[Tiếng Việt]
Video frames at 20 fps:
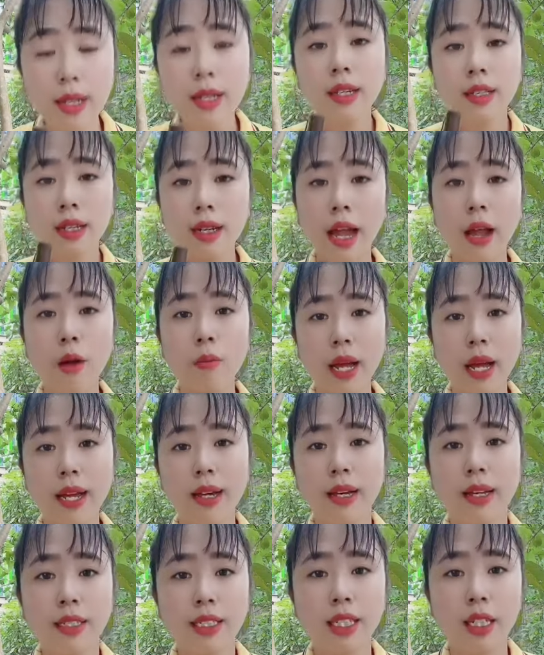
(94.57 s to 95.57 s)
nhưng ngày hôm nay
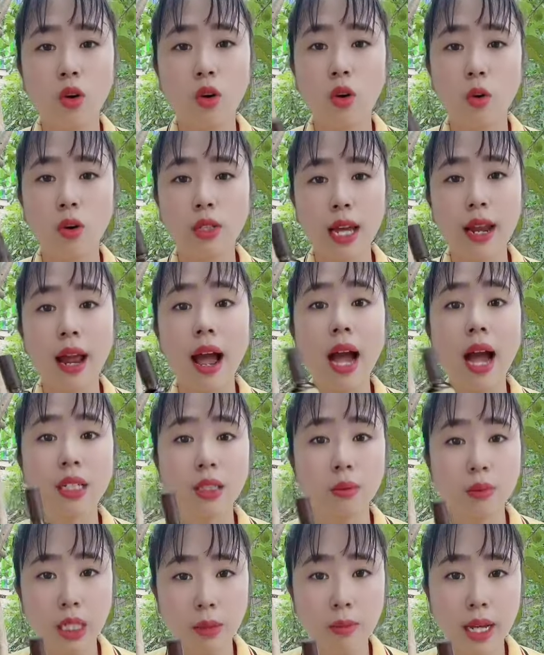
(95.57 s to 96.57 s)
chỉ còn có giá là
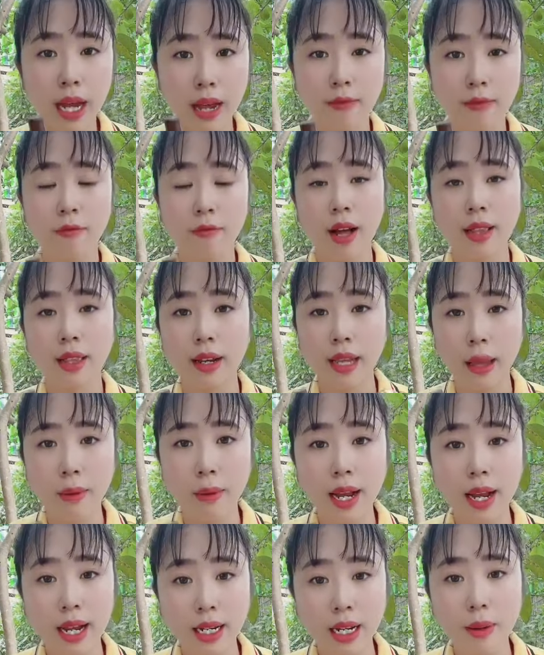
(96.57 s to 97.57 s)
290 cành và tặng kèm
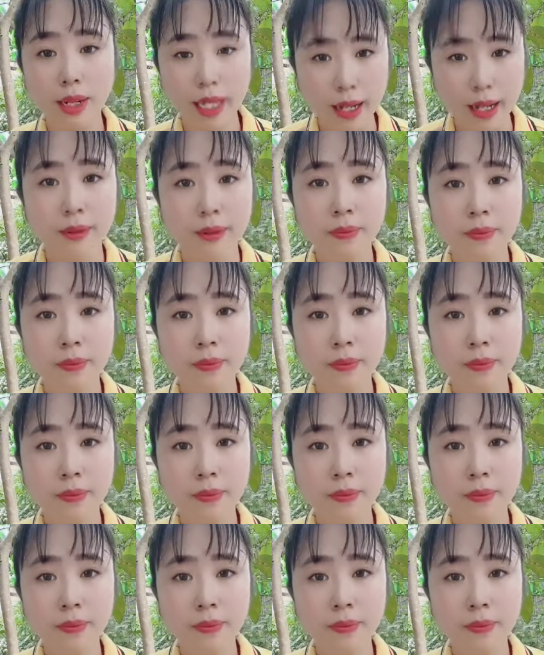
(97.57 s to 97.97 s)
cây lăn các bác nhá